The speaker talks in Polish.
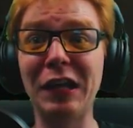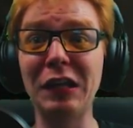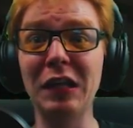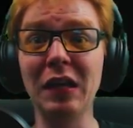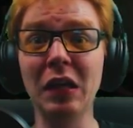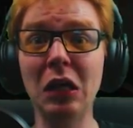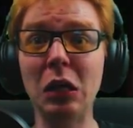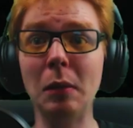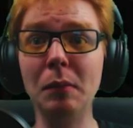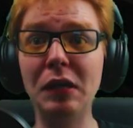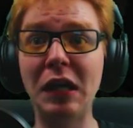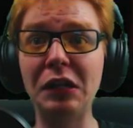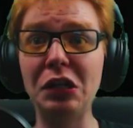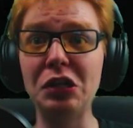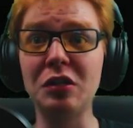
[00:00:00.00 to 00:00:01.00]
biegnij,
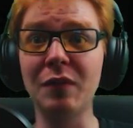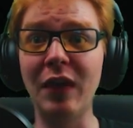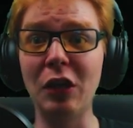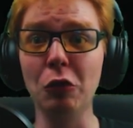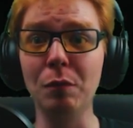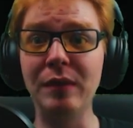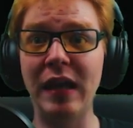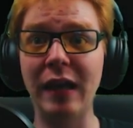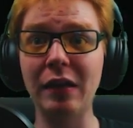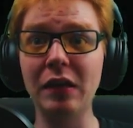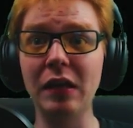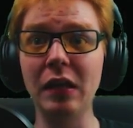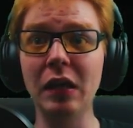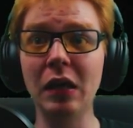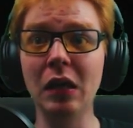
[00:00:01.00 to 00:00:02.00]
biegnij, Svelu,
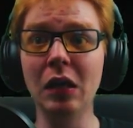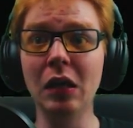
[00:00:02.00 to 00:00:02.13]
biegnij.